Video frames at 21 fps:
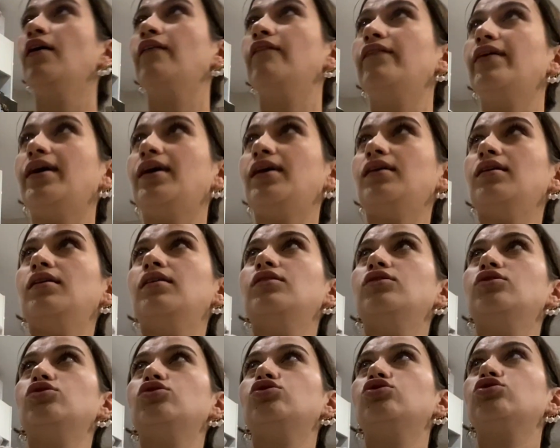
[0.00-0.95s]
Ve
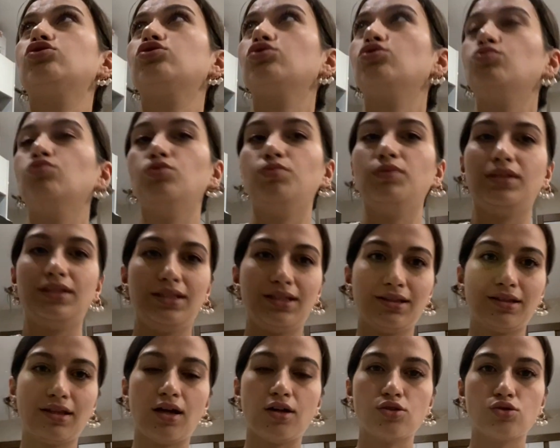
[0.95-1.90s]
şu, bu
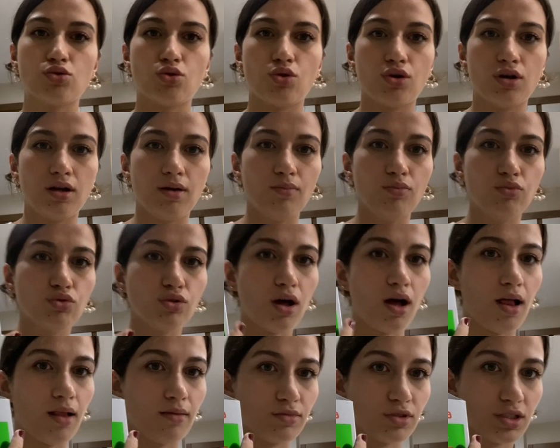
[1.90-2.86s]
bittikten sonra
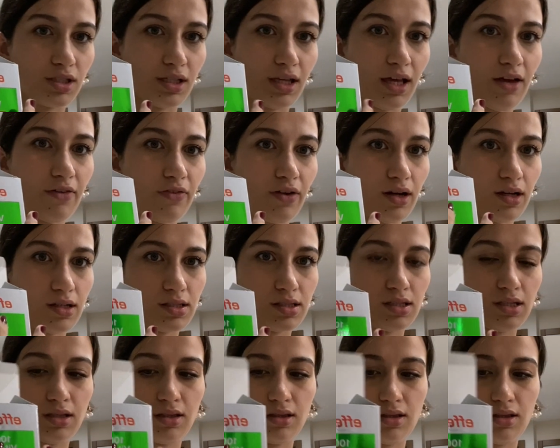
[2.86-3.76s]
bunu almıştık. FRC